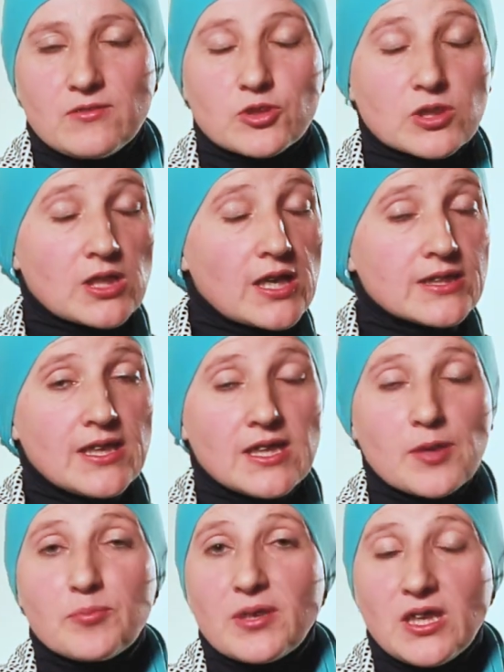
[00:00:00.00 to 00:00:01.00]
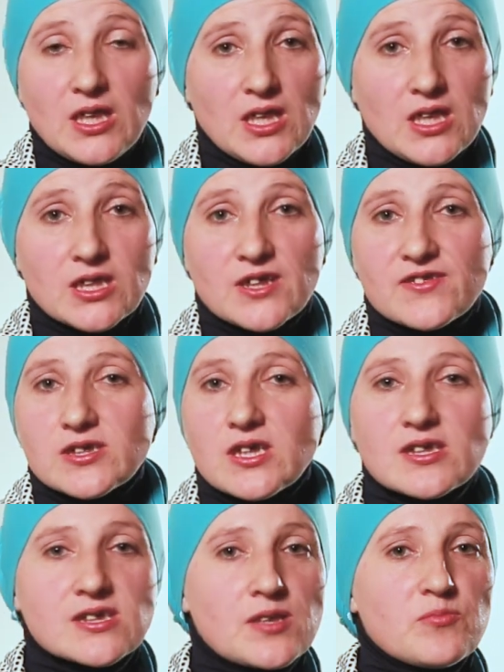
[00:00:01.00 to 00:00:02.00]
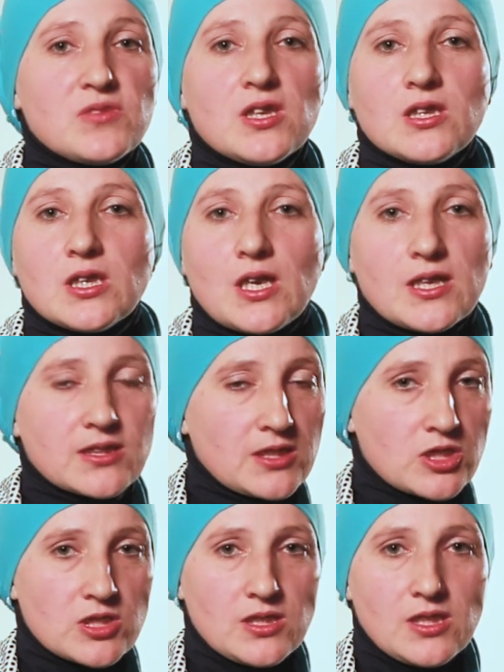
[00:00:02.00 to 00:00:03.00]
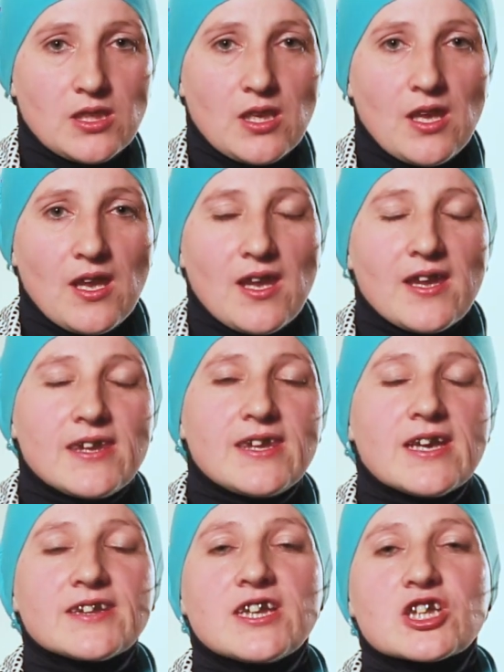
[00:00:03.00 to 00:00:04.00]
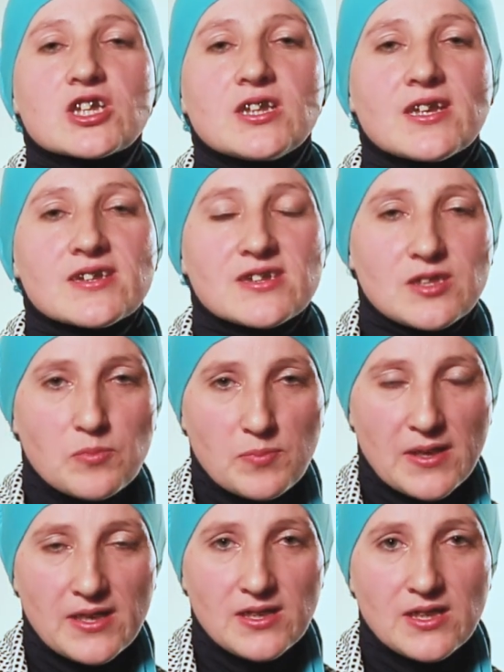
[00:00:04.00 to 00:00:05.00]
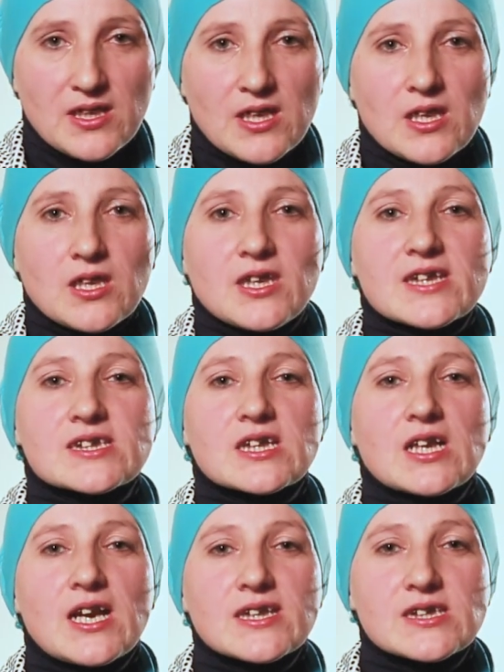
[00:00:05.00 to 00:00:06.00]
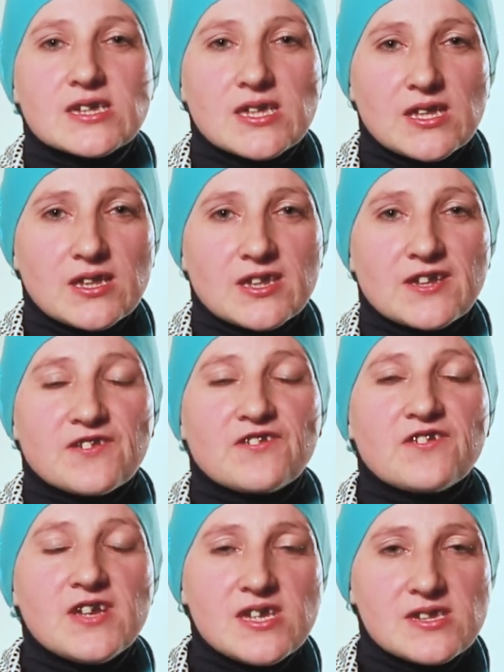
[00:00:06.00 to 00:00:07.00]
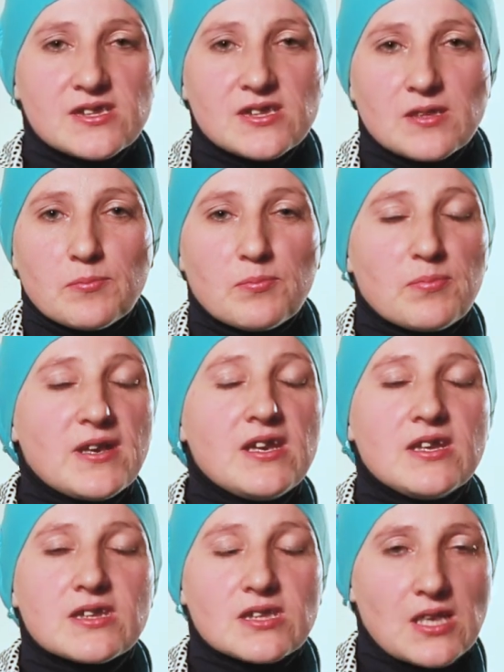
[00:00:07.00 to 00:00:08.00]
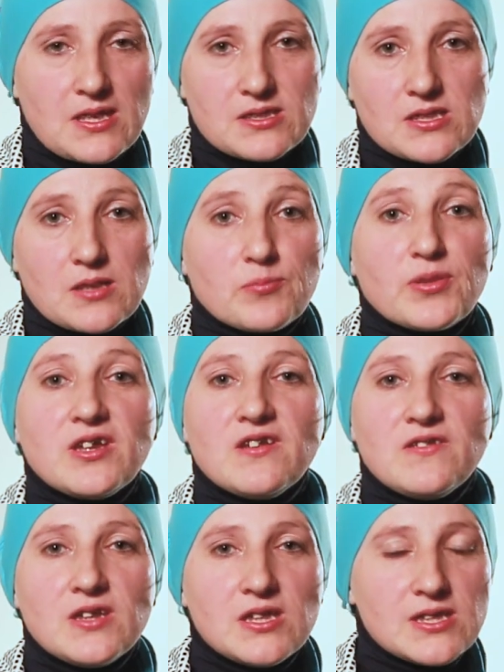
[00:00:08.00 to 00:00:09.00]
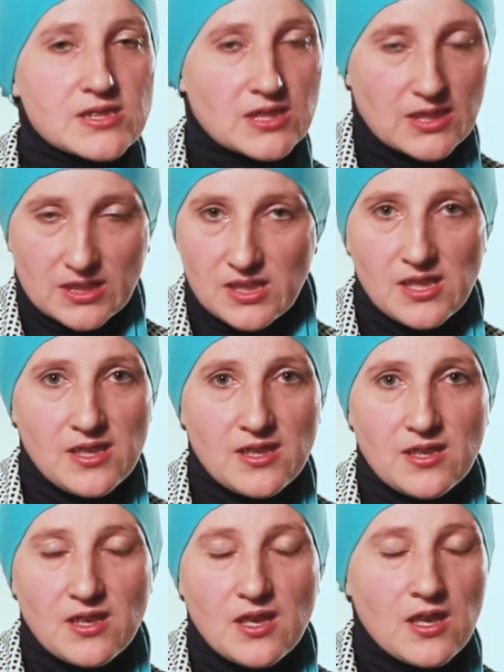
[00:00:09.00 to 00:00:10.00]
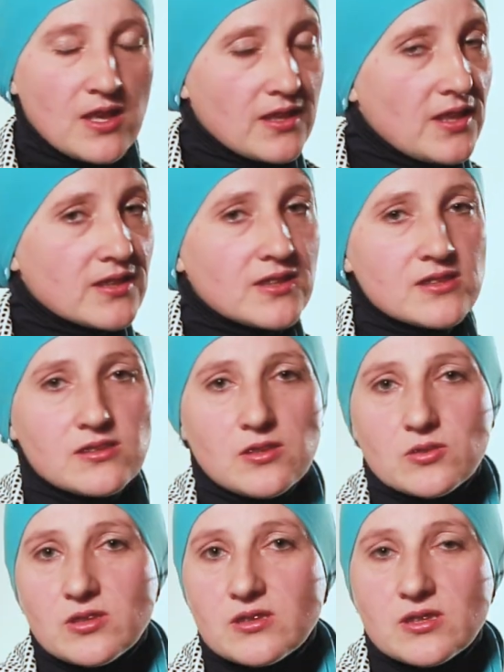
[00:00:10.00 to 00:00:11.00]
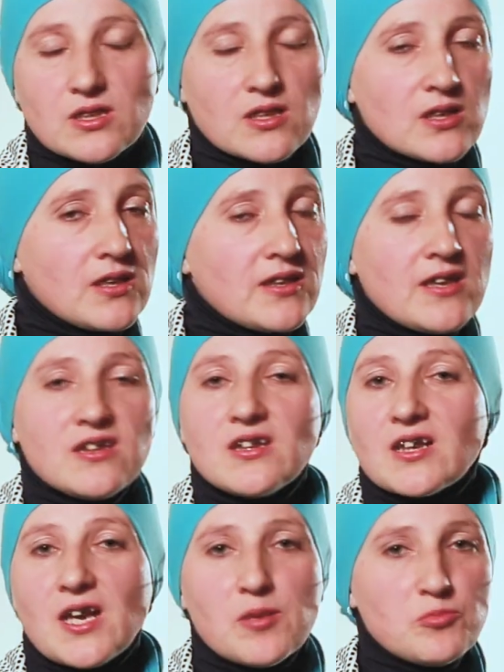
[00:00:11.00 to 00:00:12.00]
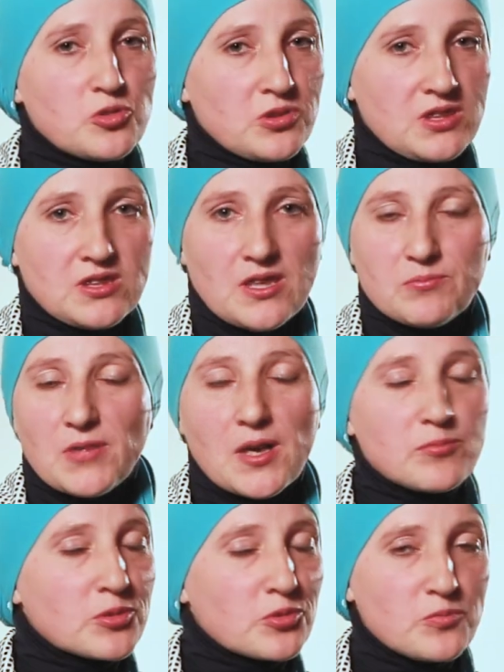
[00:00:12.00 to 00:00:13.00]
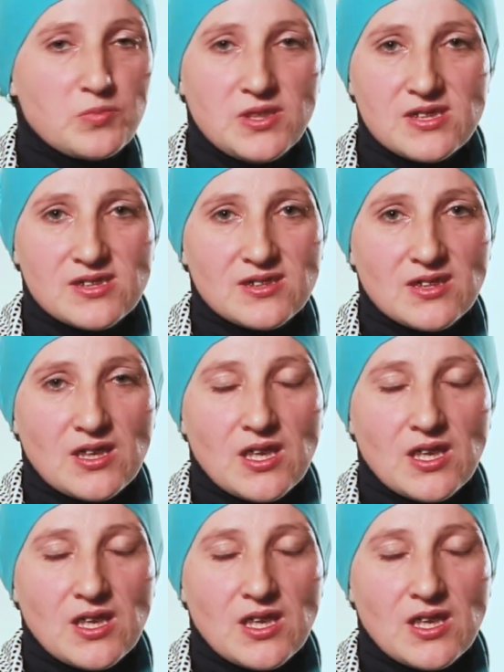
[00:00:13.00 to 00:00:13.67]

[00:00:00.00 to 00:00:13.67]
Вот когда я приехала, все сомнения отошли. Я нашла себя, я захотела выйти, полетать. Появились крылья. Я надеюсь, эти крылья я никому не дам обрубить.